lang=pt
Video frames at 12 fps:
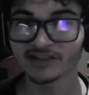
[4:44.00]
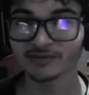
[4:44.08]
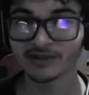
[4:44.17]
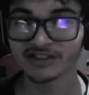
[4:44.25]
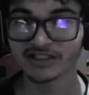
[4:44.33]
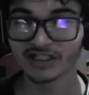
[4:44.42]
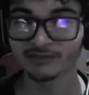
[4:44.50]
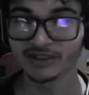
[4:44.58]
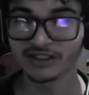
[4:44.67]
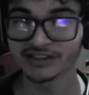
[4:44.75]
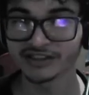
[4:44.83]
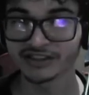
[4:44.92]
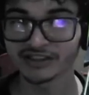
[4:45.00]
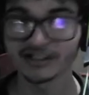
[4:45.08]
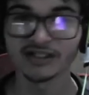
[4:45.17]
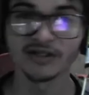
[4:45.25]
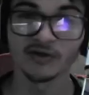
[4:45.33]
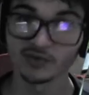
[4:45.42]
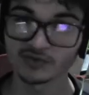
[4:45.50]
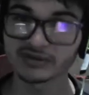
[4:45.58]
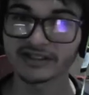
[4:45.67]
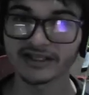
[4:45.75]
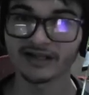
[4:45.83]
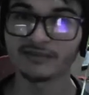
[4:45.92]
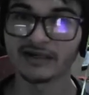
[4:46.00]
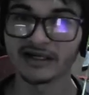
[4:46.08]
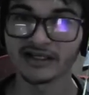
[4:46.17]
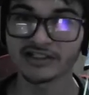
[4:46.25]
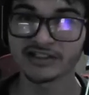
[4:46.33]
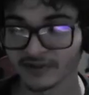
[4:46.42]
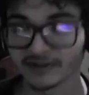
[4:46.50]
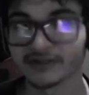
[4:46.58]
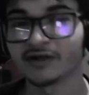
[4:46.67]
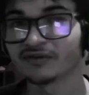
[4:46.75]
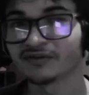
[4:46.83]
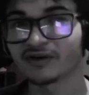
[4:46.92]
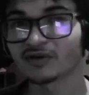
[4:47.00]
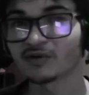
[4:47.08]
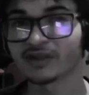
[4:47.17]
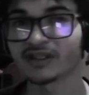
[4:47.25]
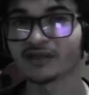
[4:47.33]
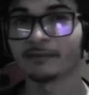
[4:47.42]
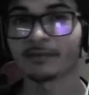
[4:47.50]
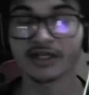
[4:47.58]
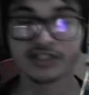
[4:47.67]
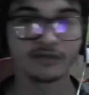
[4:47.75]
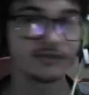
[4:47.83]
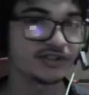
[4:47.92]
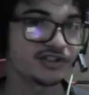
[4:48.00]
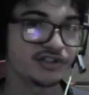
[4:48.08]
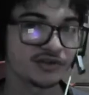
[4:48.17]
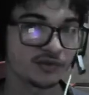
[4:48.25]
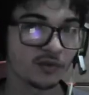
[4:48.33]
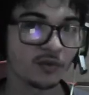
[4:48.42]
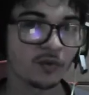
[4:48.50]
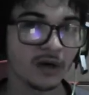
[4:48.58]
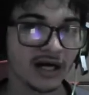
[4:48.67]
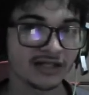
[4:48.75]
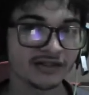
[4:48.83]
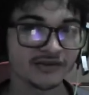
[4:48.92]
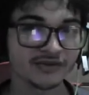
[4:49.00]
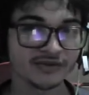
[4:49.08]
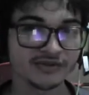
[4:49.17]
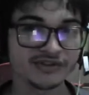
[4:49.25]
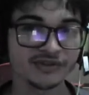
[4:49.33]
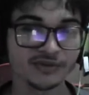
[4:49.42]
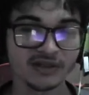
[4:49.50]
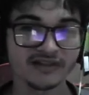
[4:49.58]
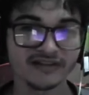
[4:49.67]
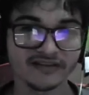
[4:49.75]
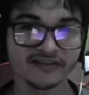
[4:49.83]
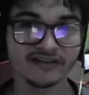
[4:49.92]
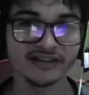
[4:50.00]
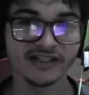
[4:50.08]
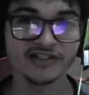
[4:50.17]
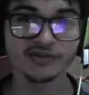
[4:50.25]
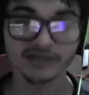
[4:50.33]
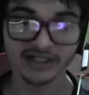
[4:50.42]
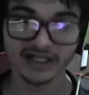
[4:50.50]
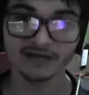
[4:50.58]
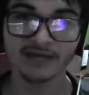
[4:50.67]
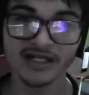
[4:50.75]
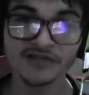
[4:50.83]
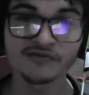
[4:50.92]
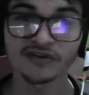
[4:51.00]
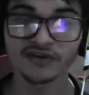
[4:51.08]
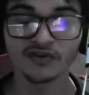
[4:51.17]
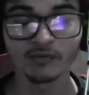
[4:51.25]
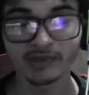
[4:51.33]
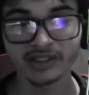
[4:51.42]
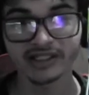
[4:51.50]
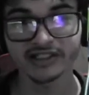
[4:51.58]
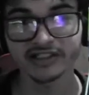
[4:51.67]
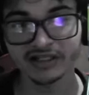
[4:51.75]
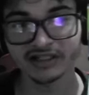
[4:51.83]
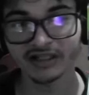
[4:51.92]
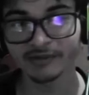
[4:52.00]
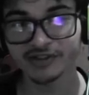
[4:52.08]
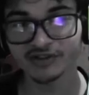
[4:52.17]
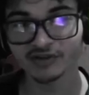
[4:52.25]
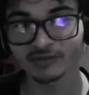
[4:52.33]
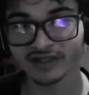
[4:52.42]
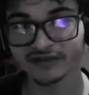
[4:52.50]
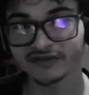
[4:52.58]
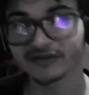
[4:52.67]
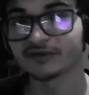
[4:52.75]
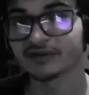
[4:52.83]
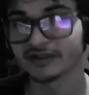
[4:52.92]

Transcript: praticamente, 1 terabyte, que é um valor que praticamente de um quarto de um SSD de 1 terabyte você comprando aqui diretamente no Brasil.